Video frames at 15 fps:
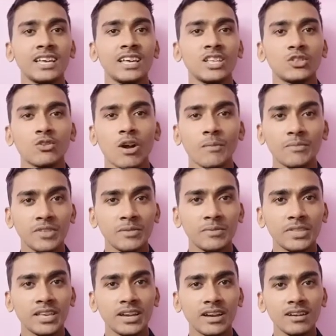तो आपने भी
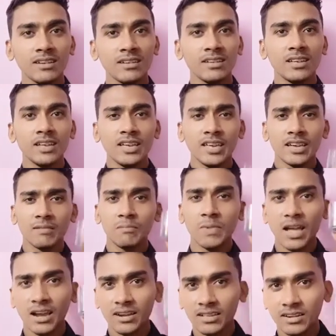देखा एक
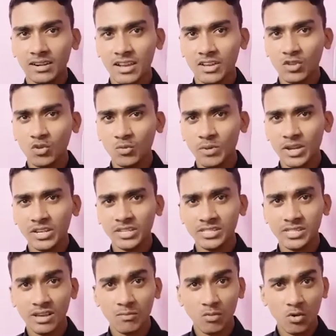ब्लैक कलर का क्यूब है
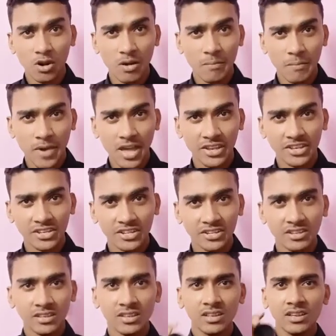जिससे अब होगा मैजिक
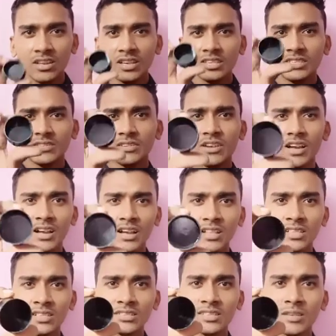इस
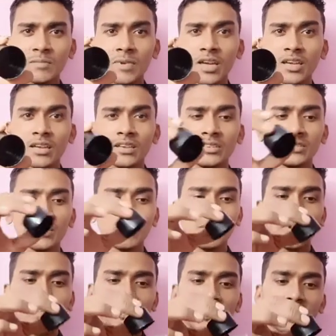ढक्कन से मैं इसे
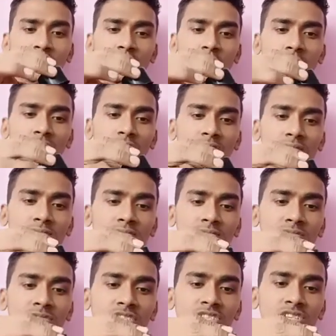बंद कर दूंगा
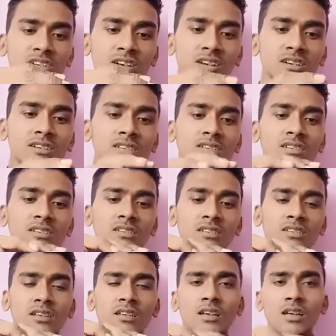जी हाँ
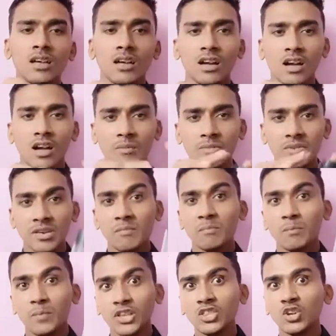अब ये
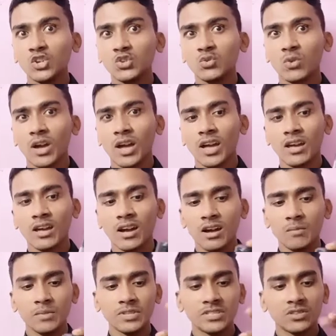बंद हो चुका है
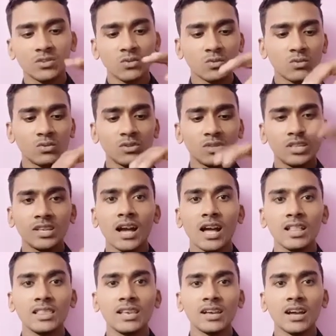अब इसको
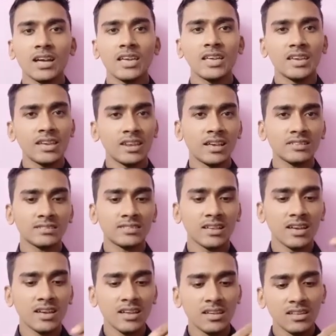निकालने का एक ही रास्ता
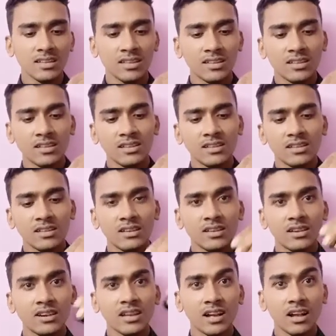है
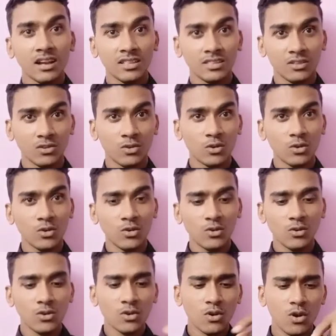ढक्कन खोलो
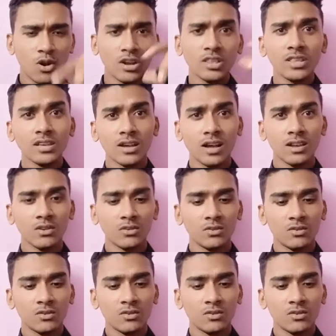और निकालो